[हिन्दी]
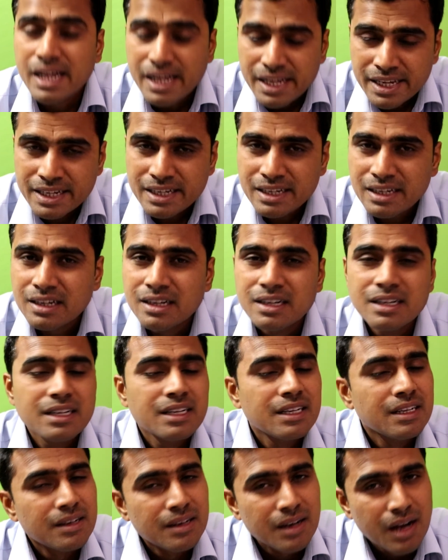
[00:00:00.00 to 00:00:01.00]
एक
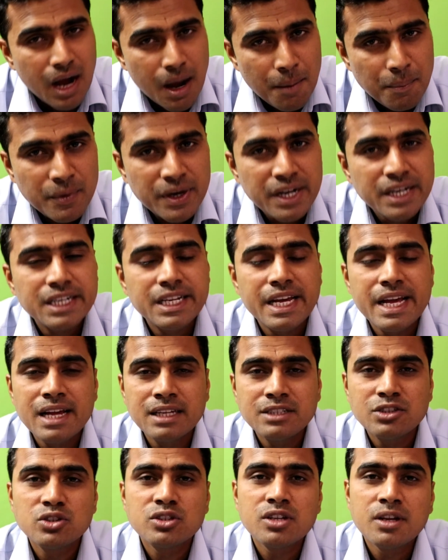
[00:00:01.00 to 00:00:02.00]
अपने नया
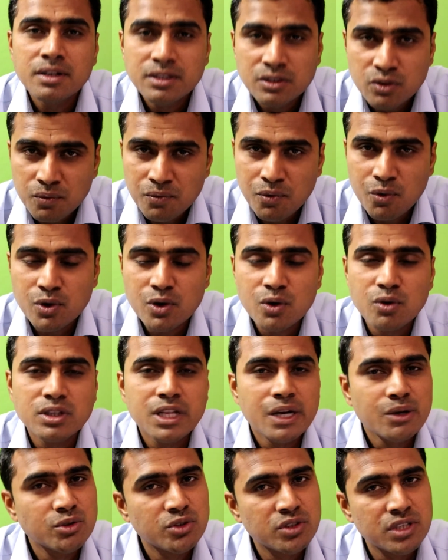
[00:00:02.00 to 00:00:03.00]
जैसे जो फ़ोटो होता
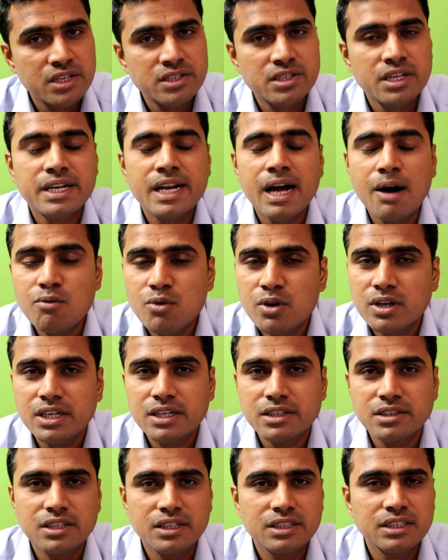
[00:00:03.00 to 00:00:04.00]
है उस तरह से डाउनलोड कर
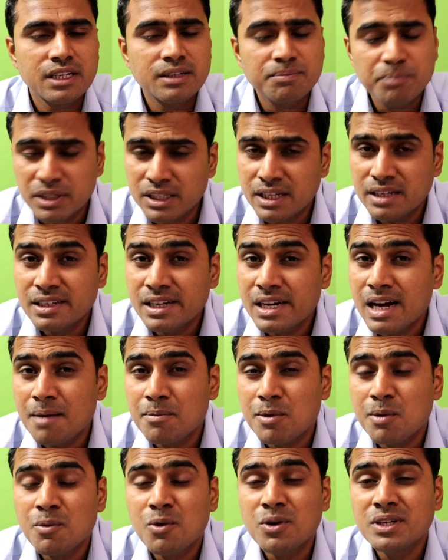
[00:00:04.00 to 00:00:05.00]
सकते हैं बताइएगा आप
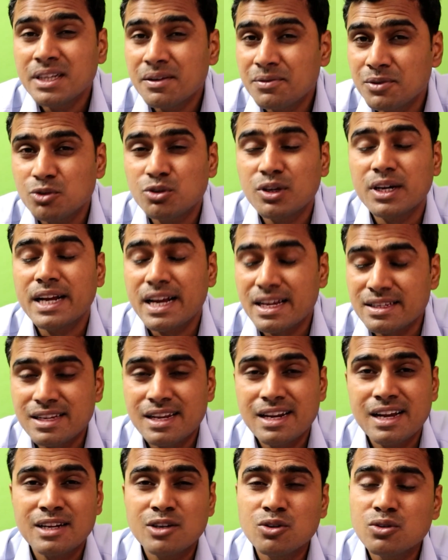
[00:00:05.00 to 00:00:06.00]
हमको ये फीचर कैसा
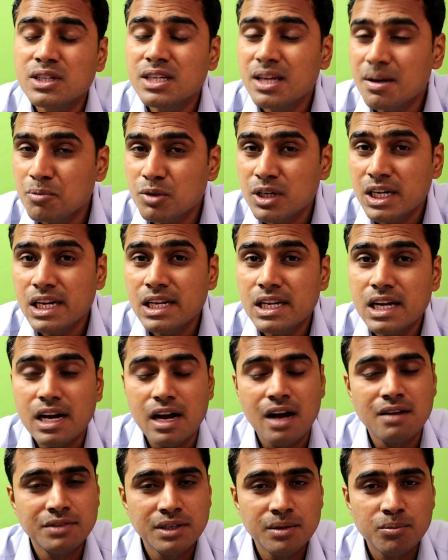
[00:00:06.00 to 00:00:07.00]
लगा क्योंकि ये मेरे लिए
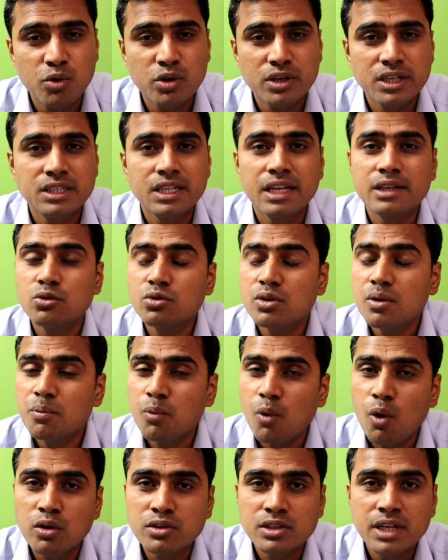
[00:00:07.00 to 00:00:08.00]
काफ़ी इंपॉर्टेंट है क्योंकि
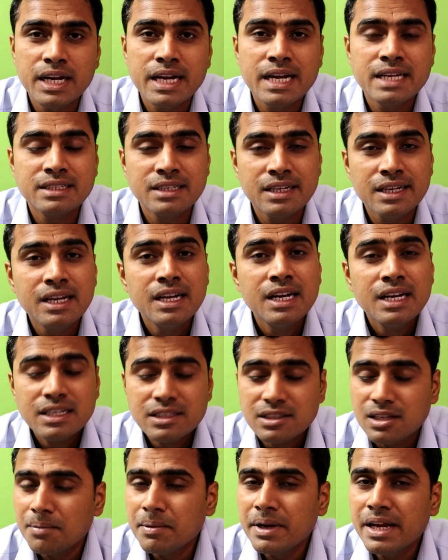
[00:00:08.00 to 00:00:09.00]
बहुत सारे ऐसे
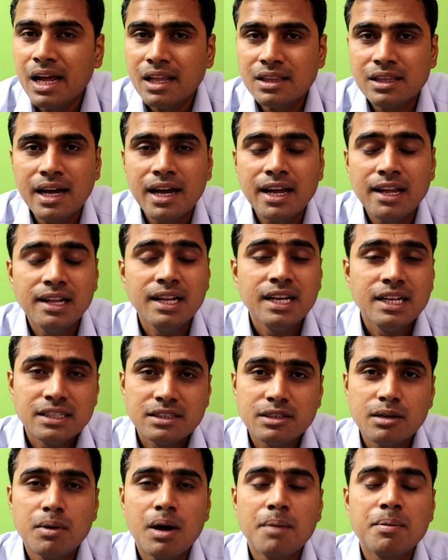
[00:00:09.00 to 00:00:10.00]
समय आता है
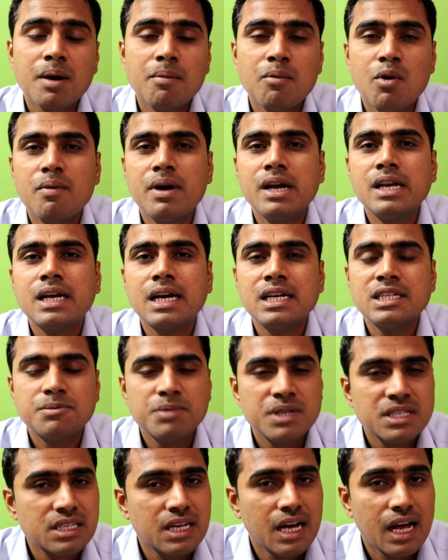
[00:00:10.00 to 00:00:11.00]
जब आपका मोबाइल का
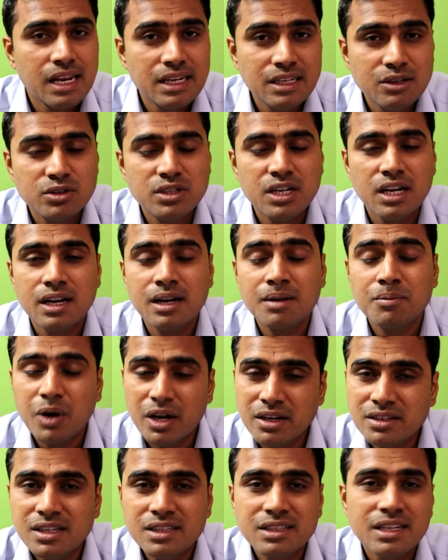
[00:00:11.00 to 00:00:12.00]
स्पेस खाली हो जा
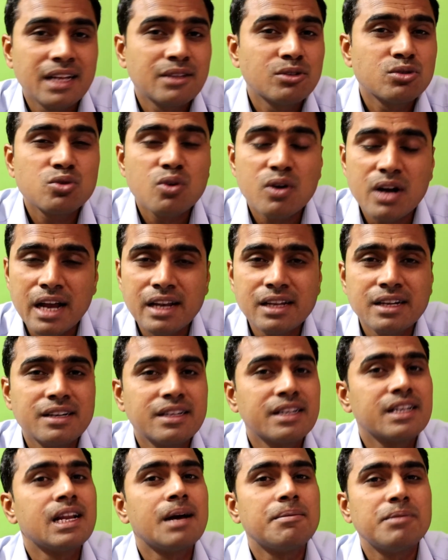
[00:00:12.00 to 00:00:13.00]
भर जाता है तो उसको खाली करने
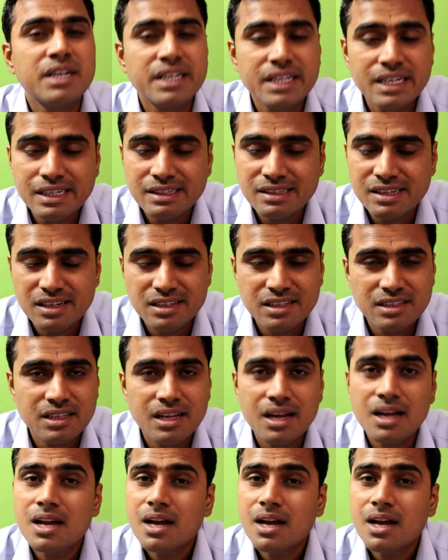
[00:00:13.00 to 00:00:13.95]
के लिए आपने डिलीट कर देते